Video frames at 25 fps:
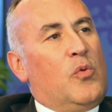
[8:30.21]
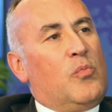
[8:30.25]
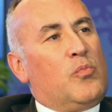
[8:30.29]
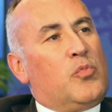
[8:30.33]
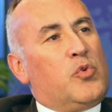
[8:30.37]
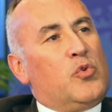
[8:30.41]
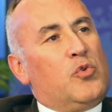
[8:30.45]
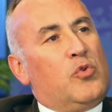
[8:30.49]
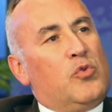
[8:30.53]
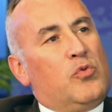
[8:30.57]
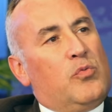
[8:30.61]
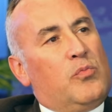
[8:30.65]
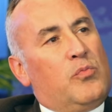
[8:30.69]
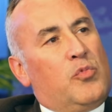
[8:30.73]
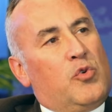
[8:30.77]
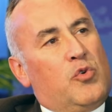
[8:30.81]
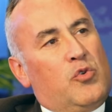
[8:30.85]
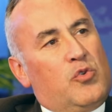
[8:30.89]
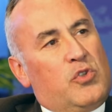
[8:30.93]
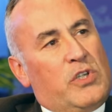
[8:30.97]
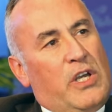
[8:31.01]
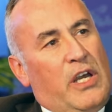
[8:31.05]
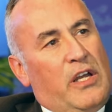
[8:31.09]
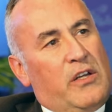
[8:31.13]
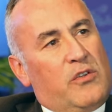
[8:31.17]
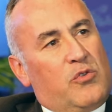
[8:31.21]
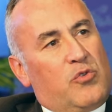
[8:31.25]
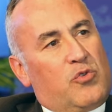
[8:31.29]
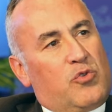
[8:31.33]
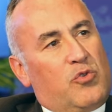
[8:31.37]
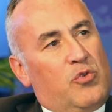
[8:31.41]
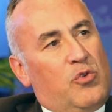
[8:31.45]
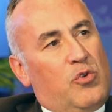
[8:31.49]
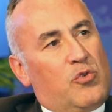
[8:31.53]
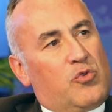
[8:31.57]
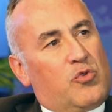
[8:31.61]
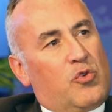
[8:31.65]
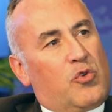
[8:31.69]
Bunun büyüyeceğini
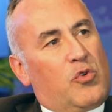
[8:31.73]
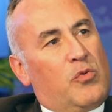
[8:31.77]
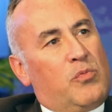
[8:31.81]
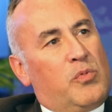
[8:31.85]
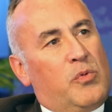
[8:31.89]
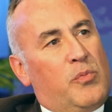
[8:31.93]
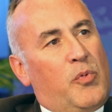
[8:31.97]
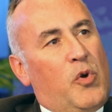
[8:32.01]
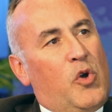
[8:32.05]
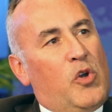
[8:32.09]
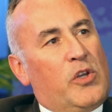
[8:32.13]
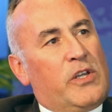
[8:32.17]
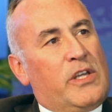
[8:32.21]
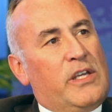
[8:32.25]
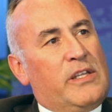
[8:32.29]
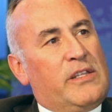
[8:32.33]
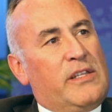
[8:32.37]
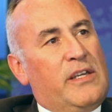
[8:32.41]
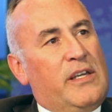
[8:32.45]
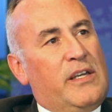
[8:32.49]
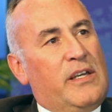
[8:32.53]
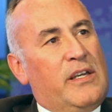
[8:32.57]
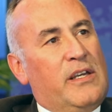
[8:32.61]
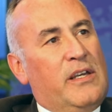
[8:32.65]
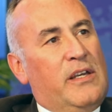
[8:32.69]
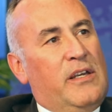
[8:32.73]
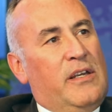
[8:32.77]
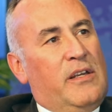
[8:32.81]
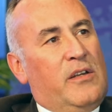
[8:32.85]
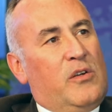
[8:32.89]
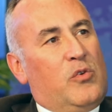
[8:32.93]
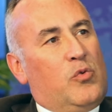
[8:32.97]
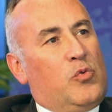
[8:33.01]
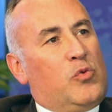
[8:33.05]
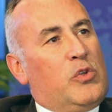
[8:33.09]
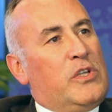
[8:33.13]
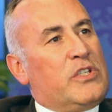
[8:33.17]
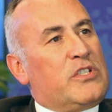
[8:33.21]
düşünüyoruz çünkü bu bölgede
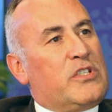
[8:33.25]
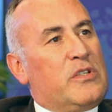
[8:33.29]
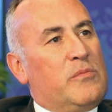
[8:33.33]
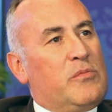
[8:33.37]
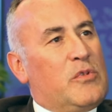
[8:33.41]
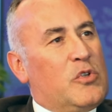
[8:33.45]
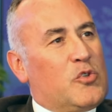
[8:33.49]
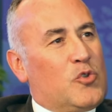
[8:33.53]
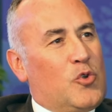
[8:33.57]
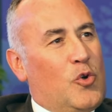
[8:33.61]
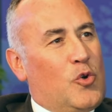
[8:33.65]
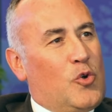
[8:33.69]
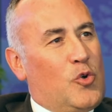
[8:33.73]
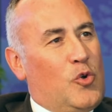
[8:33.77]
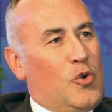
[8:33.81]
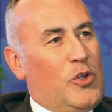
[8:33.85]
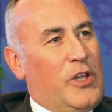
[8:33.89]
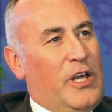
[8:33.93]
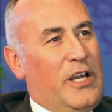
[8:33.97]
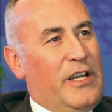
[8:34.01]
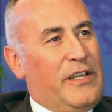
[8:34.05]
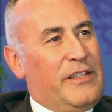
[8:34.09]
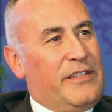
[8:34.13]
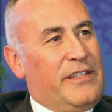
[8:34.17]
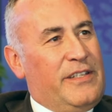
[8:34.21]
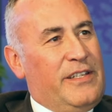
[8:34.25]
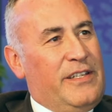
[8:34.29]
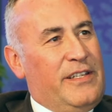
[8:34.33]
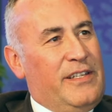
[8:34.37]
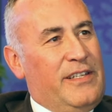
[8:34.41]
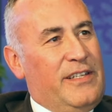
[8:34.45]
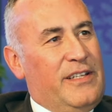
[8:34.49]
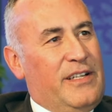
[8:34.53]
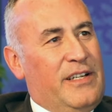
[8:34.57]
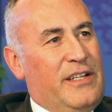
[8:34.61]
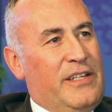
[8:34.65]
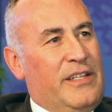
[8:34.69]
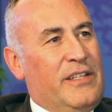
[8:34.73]
ulaşım da çok kolay değil.
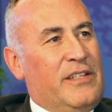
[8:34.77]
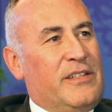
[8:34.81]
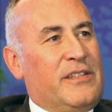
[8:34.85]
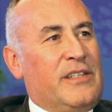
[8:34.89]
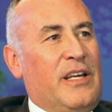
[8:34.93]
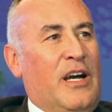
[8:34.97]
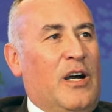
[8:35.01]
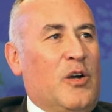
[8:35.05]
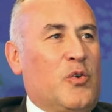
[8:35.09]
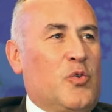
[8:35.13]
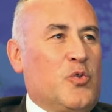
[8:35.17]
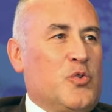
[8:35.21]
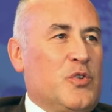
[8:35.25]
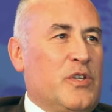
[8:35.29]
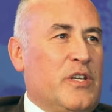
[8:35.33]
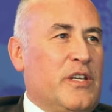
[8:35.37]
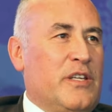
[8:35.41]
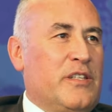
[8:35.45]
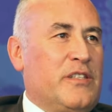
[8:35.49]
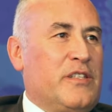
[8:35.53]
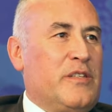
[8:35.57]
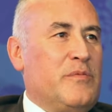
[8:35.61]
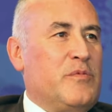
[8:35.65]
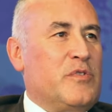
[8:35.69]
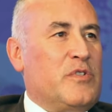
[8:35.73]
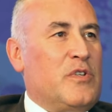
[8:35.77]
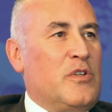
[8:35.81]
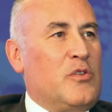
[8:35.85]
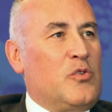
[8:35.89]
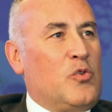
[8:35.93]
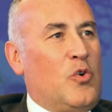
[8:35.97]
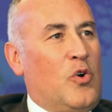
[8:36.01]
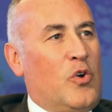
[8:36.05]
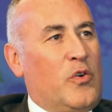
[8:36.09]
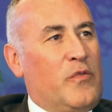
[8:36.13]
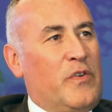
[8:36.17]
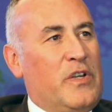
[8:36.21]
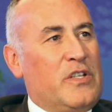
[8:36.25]
Hani daha kuzeye gittiğimizde
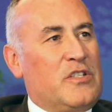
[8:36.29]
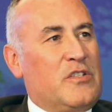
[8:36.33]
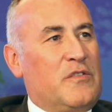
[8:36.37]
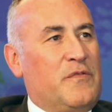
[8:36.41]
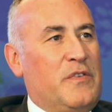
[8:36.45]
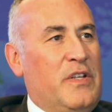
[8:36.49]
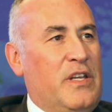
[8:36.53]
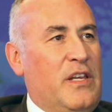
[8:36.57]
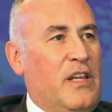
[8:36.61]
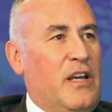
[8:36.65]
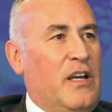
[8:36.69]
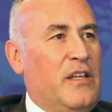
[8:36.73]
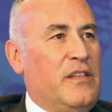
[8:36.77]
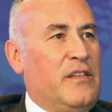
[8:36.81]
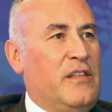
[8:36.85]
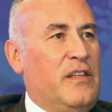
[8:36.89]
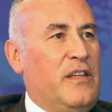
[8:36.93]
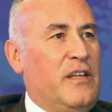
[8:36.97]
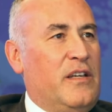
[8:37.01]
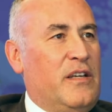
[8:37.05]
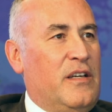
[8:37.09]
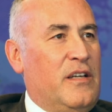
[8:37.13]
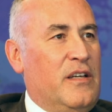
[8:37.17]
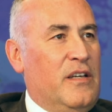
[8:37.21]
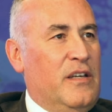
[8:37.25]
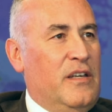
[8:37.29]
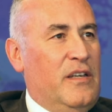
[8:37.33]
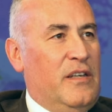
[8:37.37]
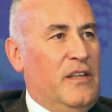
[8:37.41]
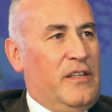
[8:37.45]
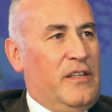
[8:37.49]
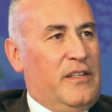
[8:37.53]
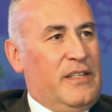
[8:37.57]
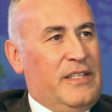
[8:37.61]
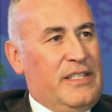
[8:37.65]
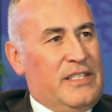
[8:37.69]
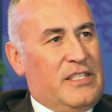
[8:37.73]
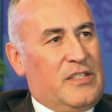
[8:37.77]
Norveç, Finlandiya,
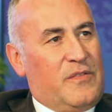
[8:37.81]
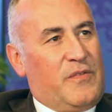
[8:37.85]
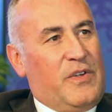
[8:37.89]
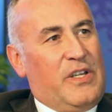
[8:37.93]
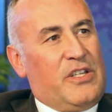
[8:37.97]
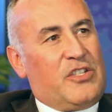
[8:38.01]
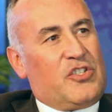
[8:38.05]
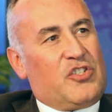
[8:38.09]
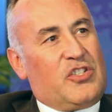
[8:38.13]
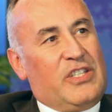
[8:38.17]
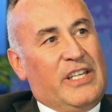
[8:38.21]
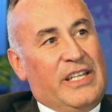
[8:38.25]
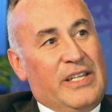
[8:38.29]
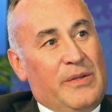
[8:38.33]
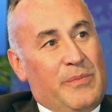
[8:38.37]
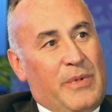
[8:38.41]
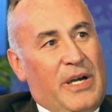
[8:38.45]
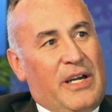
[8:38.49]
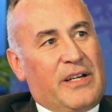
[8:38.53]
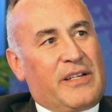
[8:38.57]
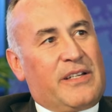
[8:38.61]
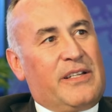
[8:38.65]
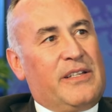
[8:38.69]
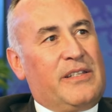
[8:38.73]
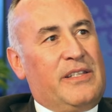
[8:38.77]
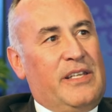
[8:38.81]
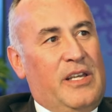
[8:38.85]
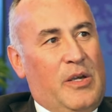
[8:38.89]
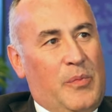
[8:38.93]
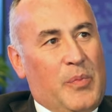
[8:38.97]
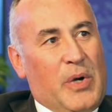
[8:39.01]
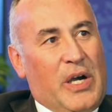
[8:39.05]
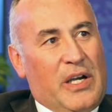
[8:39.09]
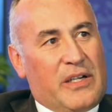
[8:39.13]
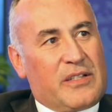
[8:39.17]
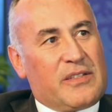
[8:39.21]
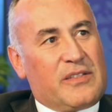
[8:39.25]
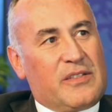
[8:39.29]
İsveç, evet. Danimarka diye
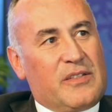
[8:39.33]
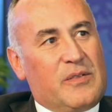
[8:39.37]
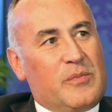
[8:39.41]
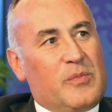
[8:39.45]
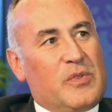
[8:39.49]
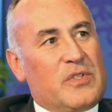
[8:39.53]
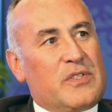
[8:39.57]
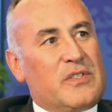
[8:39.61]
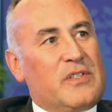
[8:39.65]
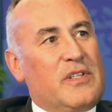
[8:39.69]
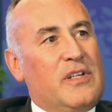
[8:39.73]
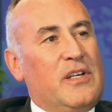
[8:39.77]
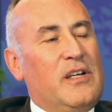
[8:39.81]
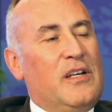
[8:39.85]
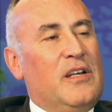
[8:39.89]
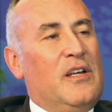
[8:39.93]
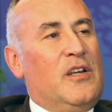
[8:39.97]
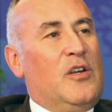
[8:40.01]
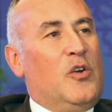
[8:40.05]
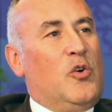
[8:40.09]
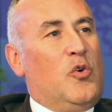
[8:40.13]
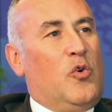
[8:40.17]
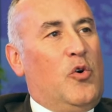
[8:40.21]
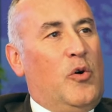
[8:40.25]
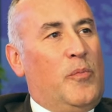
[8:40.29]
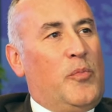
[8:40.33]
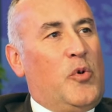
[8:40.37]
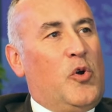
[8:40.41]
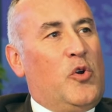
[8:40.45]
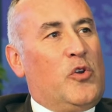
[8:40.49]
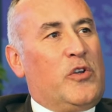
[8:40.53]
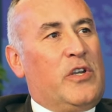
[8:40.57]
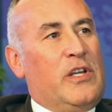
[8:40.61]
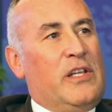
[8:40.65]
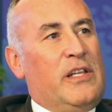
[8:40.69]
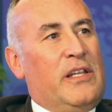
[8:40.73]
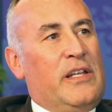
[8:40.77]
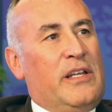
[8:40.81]
baktığımızda o
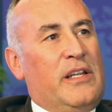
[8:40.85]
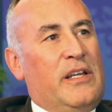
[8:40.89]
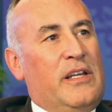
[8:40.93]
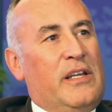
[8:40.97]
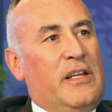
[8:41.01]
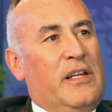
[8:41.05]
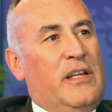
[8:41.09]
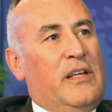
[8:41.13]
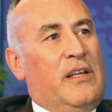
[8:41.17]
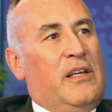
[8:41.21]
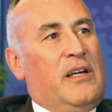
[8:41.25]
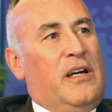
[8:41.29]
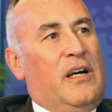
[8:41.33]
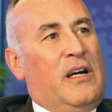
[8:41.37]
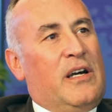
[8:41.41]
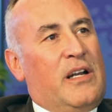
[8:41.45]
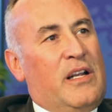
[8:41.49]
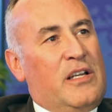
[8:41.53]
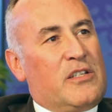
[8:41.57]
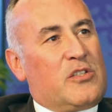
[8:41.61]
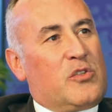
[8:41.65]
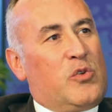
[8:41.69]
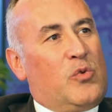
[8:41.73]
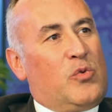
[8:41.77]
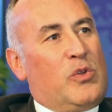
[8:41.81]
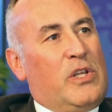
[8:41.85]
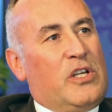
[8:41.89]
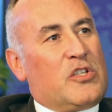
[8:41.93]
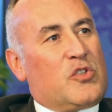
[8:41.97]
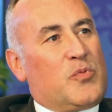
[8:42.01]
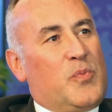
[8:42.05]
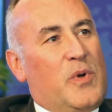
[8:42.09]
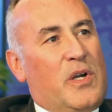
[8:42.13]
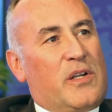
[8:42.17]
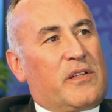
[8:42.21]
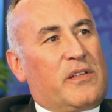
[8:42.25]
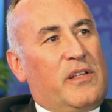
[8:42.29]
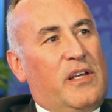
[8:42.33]
bölgelere araçla
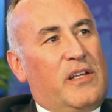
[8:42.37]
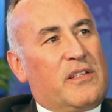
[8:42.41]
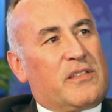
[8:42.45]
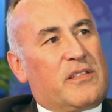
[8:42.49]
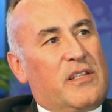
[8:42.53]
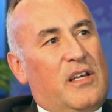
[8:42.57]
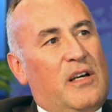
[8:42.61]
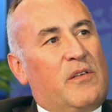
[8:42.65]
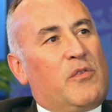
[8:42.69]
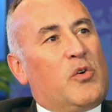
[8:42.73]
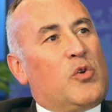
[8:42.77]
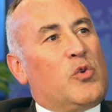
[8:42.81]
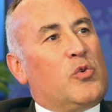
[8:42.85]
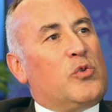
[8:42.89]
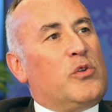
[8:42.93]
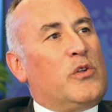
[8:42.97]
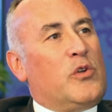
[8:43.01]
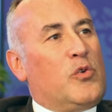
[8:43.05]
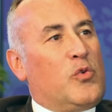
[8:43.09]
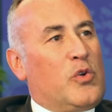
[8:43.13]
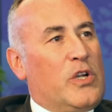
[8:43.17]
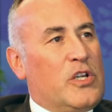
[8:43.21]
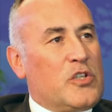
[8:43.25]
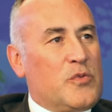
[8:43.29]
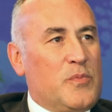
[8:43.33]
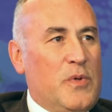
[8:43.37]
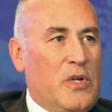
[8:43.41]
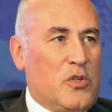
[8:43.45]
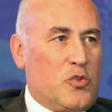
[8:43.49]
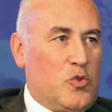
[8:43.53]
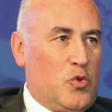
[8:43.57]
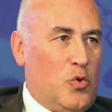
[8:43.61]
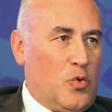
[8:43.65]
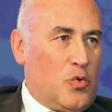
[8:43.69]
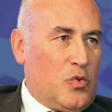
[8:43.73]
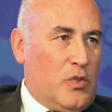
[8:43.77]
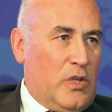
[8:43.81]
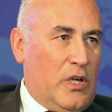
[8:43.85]
ulaşmaktansa hava yoluyla uğraşmak
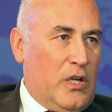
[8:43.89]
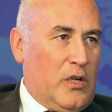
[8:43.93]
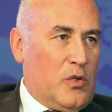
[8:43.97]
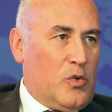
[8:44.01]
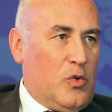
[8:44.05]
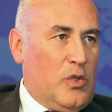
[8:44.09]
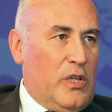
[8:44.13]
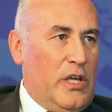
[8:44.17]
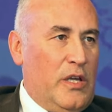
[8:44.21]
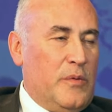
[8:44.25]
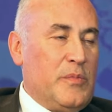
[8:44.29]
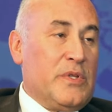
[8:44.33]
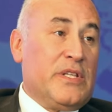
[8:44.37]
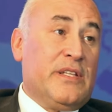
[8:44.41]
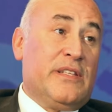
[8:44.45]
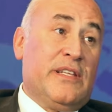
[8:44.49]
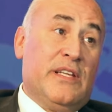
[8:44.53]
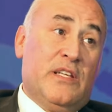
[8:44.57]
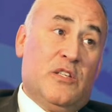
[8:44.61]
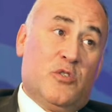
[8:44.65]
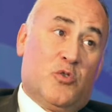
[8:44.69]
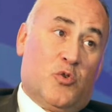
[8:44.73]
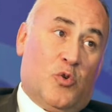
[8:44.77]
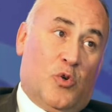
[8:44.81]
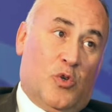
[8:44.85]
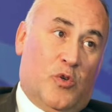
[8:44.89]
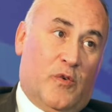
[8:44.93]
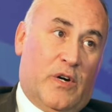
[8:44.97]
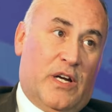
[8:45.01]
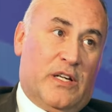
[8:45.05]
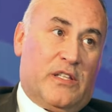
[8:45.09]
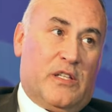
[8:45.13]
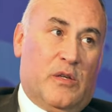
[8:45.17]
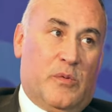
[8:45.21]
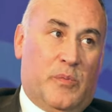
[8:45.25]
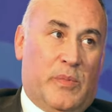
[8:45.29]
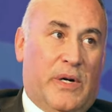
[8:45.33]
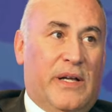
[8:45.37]
çok daha kolay. Bir de deniz yolu var
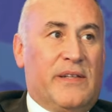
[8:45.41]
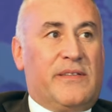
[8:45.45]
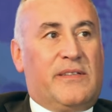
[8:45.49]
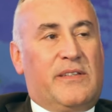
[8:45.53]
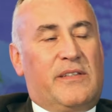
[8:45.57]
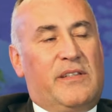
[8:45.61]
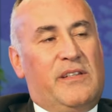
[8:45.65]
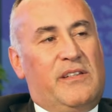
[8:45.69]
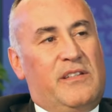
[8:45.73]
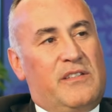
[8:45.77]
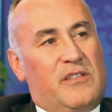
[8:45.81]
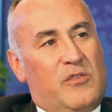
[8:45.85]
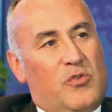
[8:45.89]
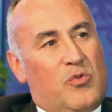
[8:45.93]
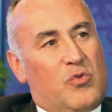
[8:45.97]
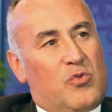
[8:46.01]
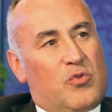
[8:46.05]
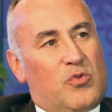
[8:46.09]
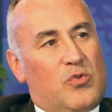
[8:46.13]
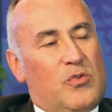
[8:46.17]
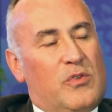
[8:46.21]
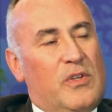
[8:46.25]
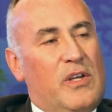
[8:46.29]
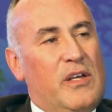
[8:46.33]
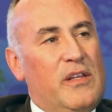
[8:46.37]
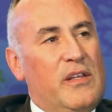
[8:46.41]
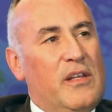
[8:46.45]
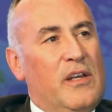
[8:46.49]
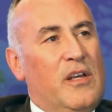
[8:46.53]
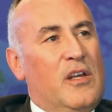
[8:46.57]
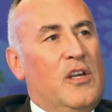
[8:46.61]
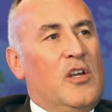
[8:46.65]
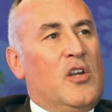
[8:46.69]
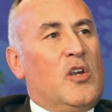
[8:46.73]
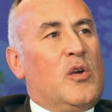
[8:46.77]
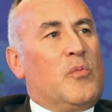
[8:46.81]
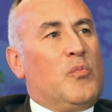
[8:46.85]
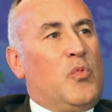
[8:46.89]
tabii Baltık Denizi üstünden.
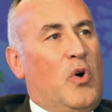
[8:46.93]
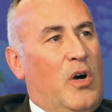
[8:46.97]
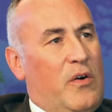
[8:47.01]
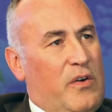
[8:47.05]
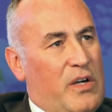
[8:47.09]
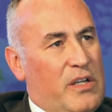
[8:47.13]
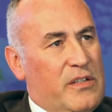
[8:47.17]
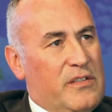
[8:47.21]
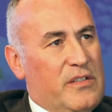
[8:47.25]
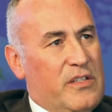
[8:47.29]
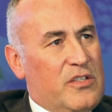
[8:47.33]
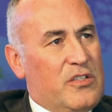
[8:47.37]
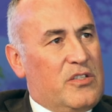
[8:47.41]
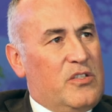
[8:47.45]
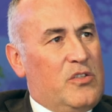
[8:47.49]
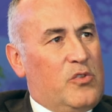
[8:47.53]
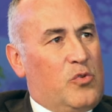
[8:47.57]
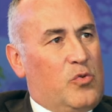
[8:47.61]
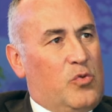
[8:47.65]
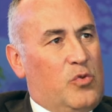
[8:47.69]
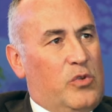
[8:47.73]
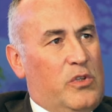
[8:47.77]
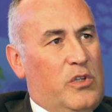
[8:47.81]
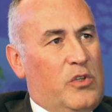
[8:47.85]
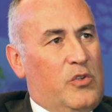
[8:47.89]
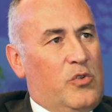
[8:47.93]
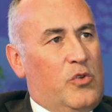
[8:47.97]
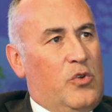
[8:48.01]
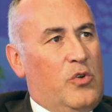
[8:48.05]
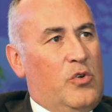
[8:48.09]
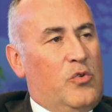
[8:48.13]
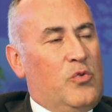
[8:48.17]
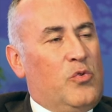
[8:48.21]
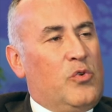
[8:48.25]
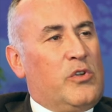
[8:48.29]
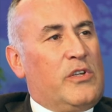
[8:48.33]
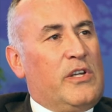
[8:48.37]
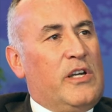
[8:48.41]
Bu avantajını kullanıyor.
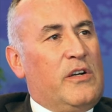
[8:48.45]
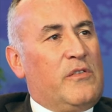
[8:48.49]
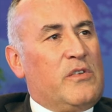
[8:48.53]
Ülke